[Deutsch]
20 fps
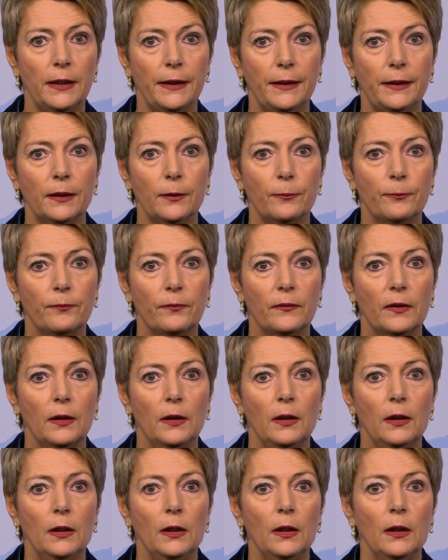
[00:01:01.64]
ein.
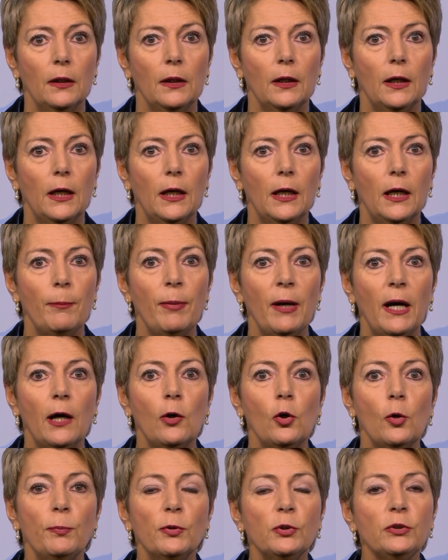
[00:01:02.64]
Aber
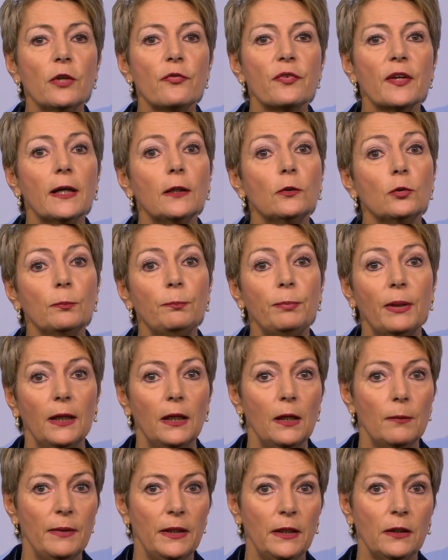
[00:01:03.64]
auch Bundesrat und
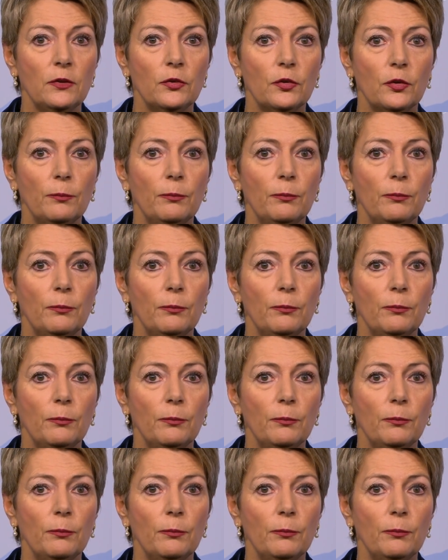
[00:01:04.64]
Parlament